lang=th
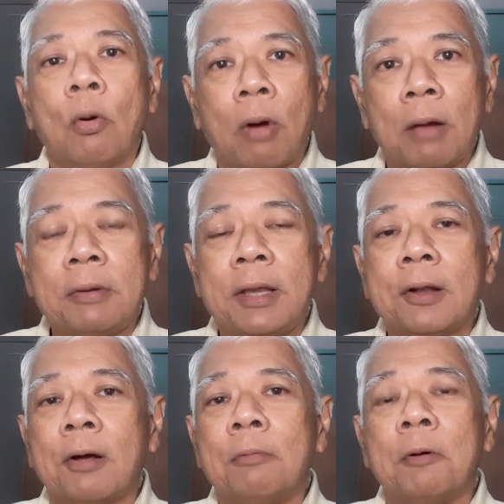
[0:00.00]
ความคิด
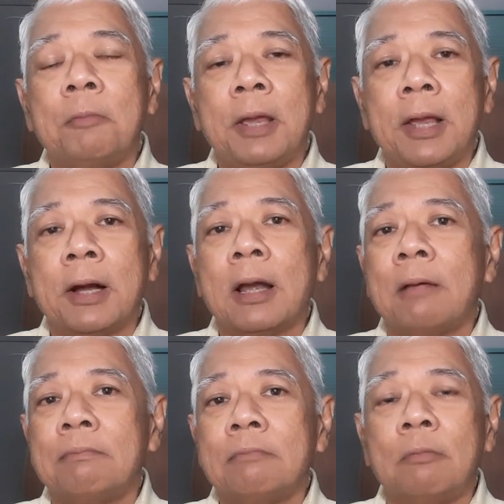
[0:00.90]
ของผมเองครั
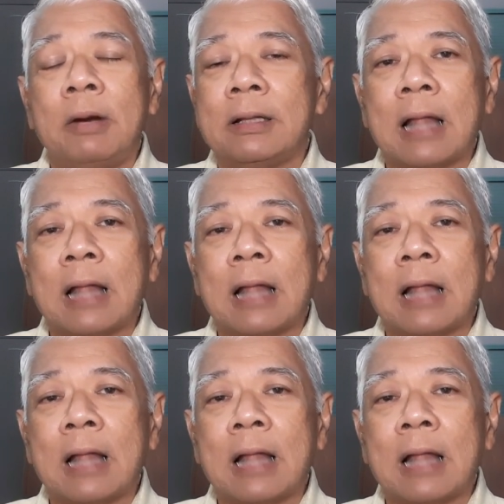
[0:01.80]
บผมไม่